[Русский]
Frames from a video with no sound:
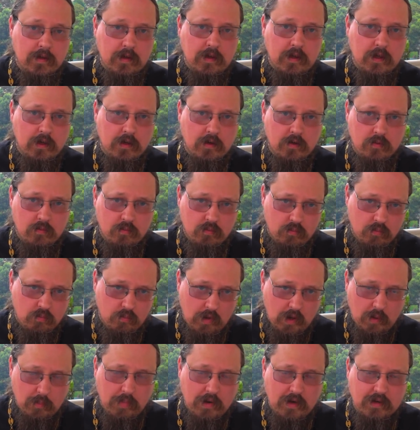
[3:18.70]
их
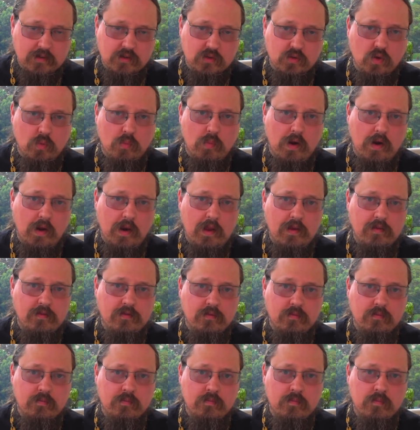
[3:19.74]
опасную
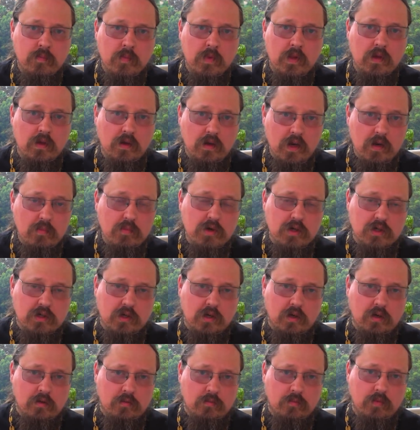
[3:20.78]
болезнь, либо
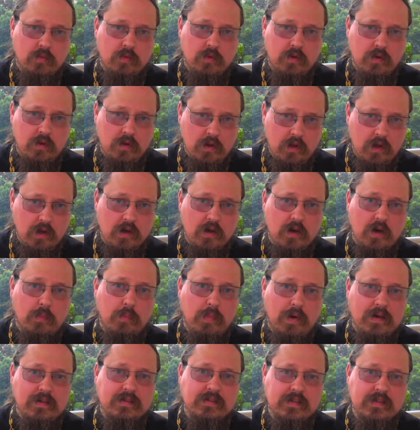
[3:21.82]
же их
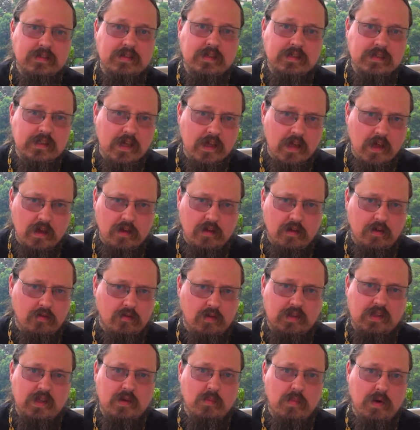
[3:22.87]
опасное состояние
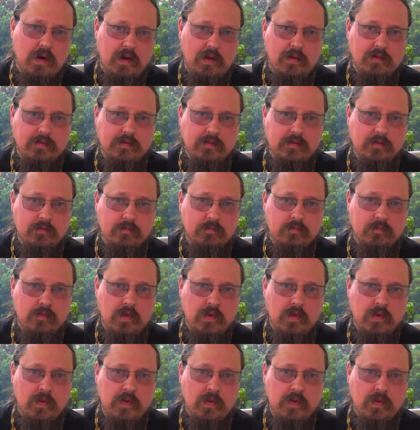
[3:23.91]
в этой болезни.